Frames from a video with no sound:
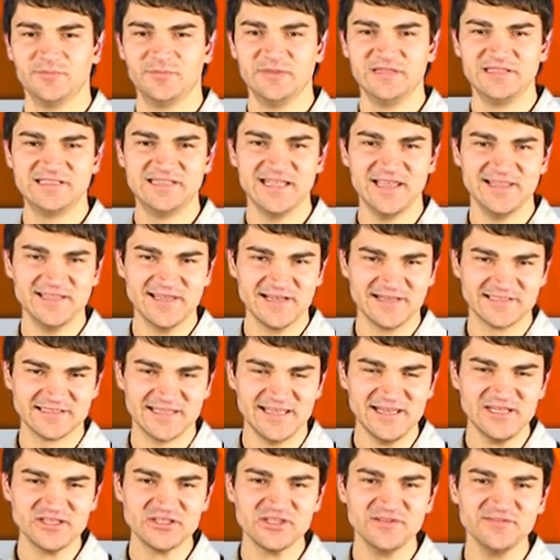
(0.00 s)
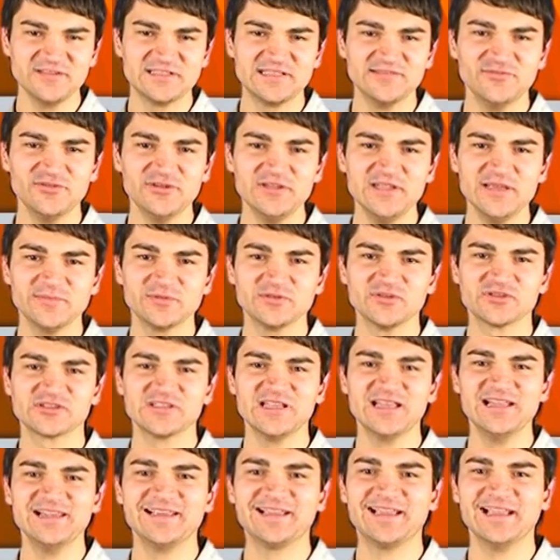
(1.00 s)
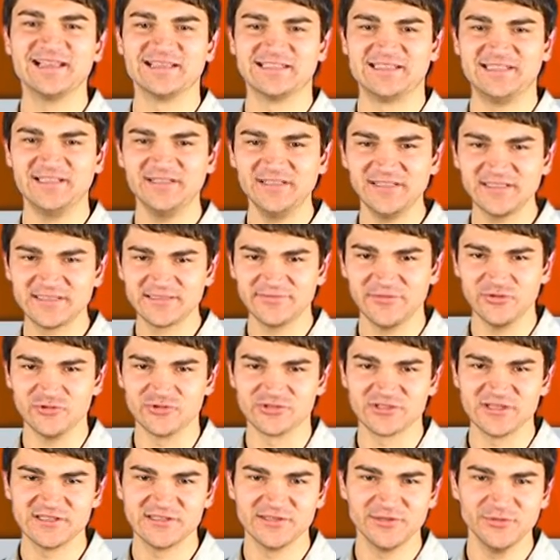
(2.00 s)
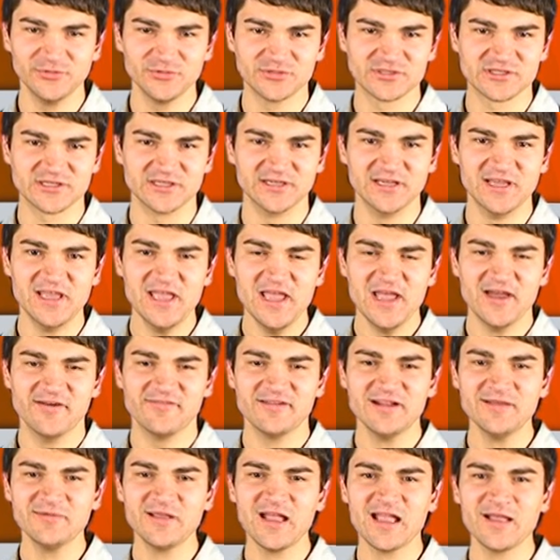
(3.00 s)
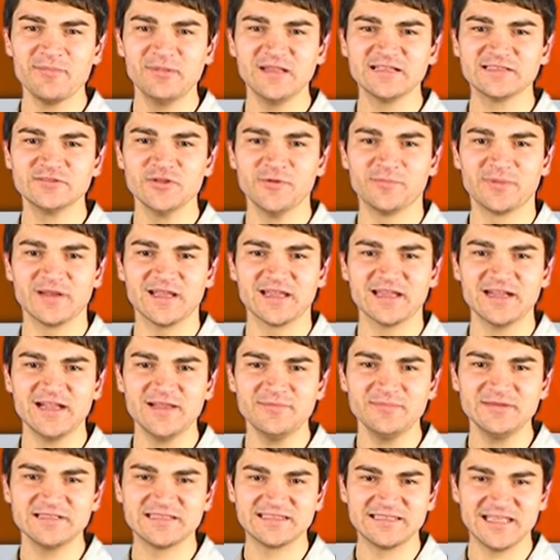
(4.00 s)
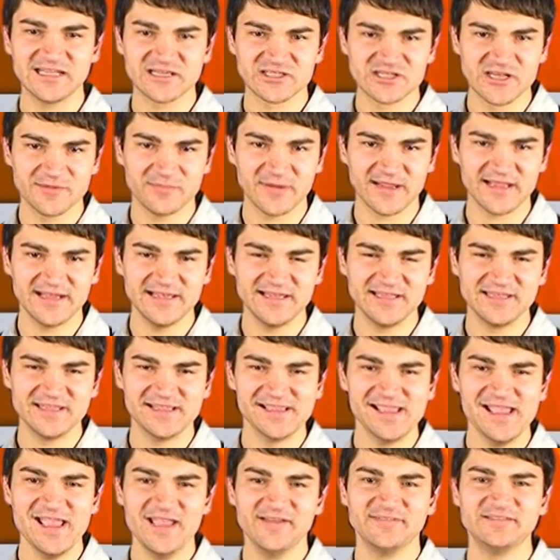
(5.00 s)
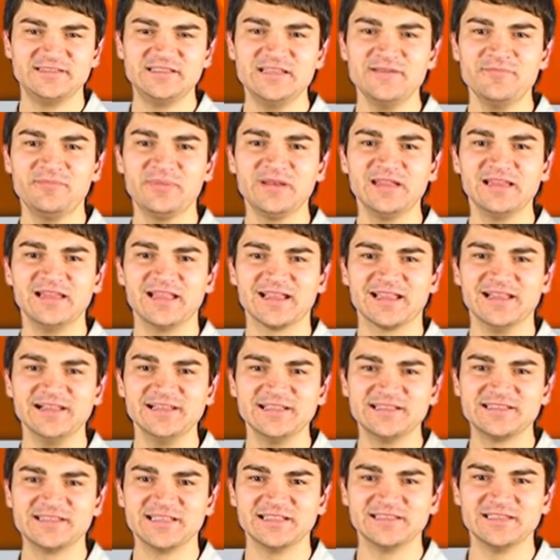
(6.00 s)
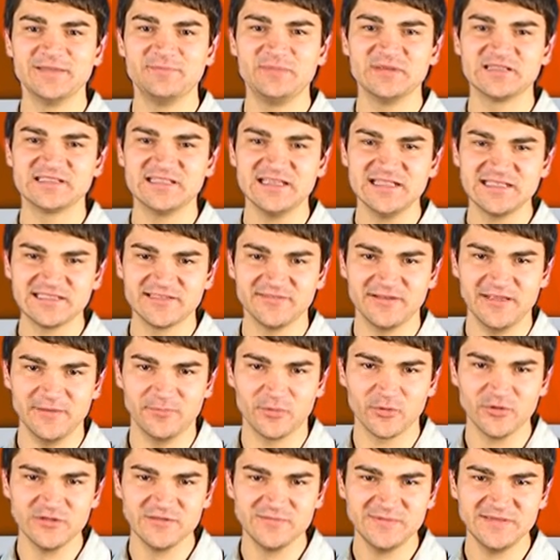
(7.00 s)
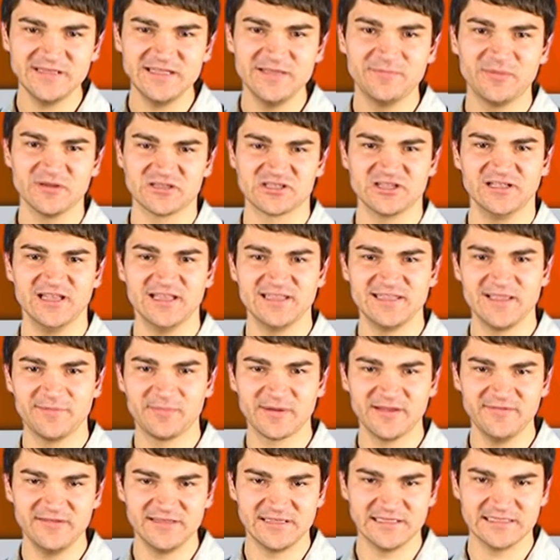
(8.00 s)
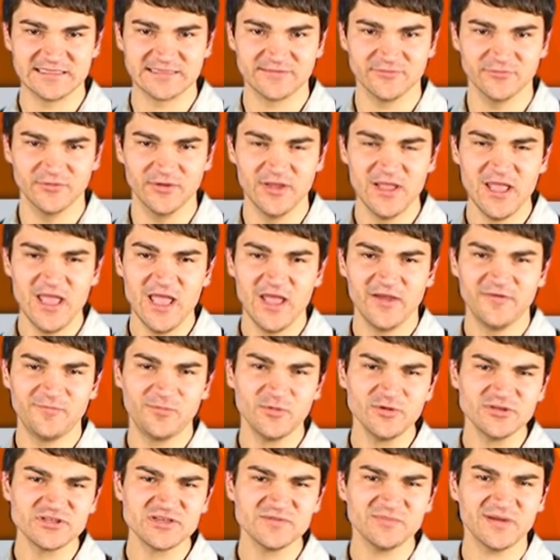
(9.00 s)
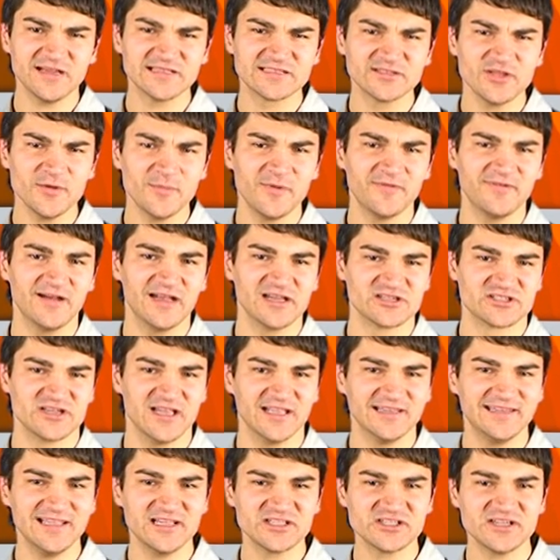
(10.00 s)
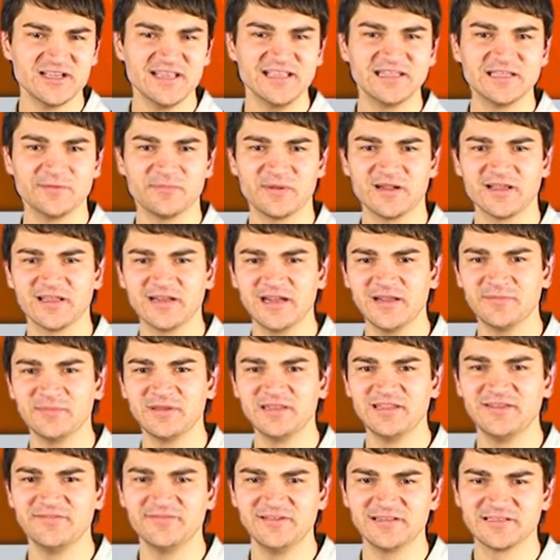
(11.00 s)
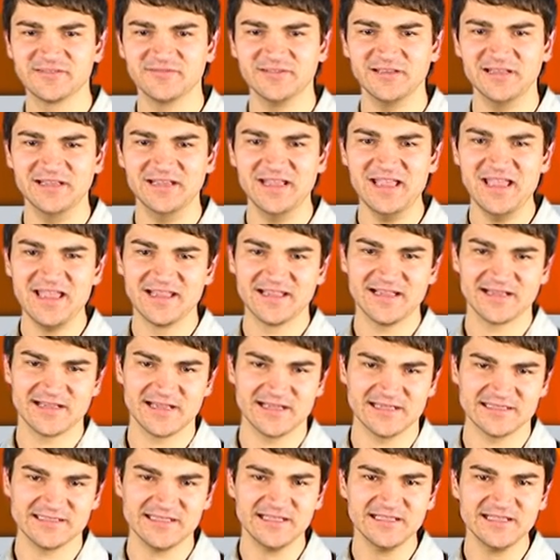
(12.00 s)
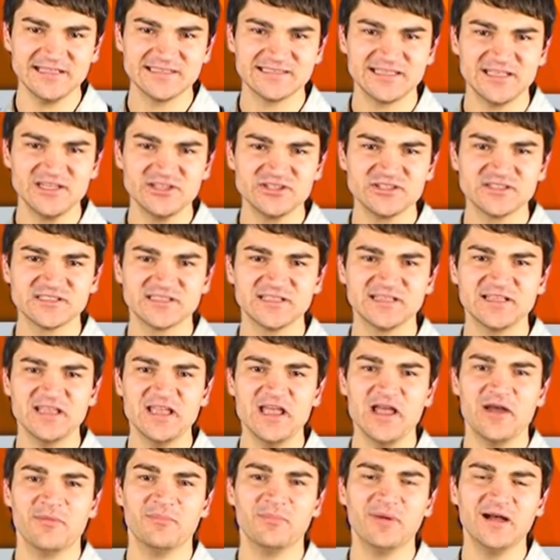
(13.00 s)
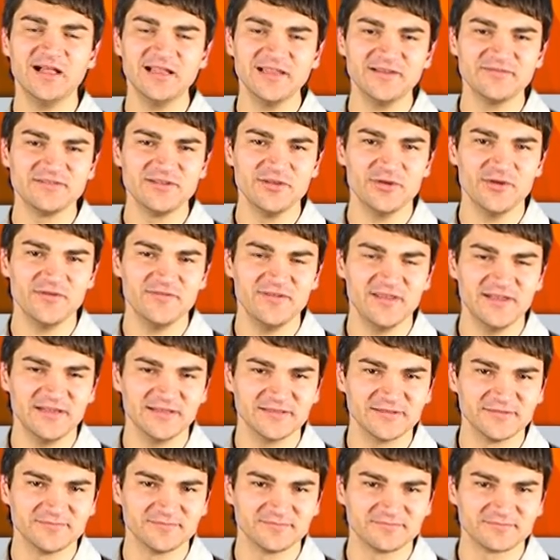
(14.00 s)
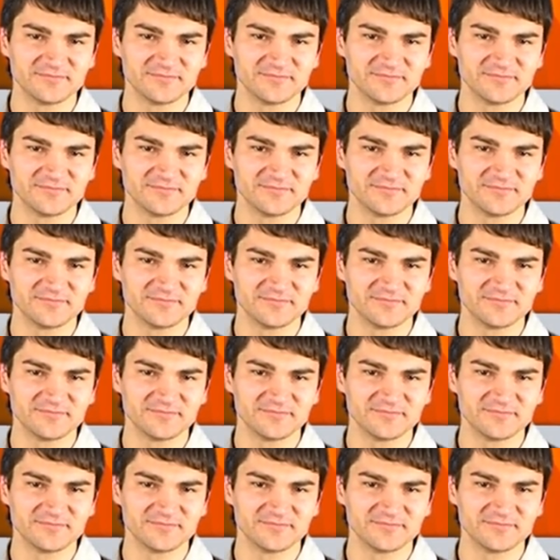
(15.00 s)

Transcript: Пенсионеры Заречного сегодня обсуждали, как сделать свою жизнь лучше. В рамках областной программы «Старшее поколение» всем предлагалось написать свои просьбы и пожелания правительству. Впрочем, особого ажиотажа эта программа не вызвала. Как оказалось, зареченцы мало в нее верят.